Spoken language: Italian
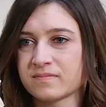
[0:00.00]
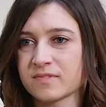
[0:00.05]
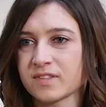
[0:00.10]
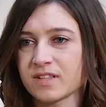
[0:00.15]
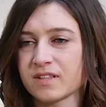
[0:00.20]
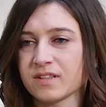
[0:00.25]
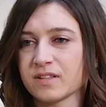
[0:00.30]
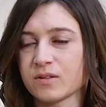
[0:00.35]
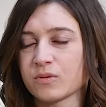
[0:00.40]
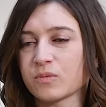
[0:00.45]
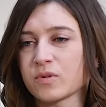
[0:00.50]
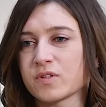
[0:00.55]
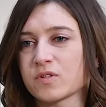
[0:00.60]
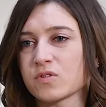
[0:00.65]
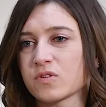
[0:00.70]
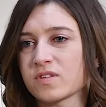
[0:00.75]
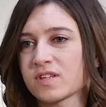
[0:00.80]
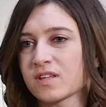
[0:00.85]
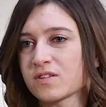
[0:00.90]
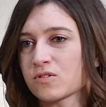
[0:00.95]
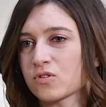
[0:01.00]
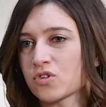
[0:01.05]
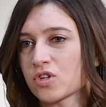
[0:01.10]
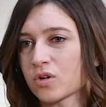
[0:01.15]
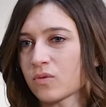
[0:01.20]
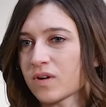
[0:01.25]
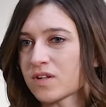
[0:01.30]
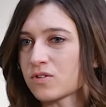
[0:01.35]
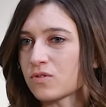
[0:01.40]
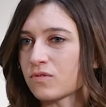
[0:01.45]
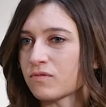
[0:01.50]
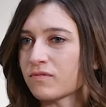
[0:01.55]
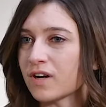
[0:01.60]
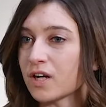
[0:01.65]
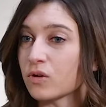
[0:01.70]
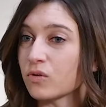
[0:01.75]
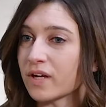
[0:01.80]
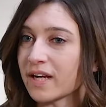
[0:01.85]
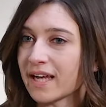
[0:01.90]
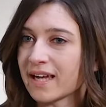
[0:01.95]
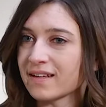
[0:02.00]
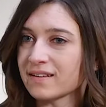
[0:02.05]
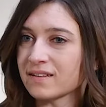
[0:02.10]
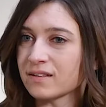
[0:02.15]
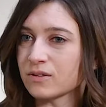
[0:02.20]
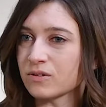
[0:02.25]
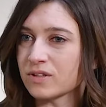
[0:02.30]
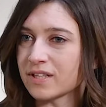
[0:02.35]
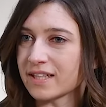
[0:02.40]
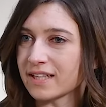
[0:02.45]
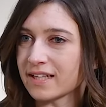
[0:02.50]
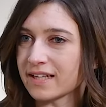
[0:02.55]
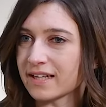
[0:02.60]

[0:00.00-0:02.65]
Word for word: In questo senso c'è quasi un valore etico del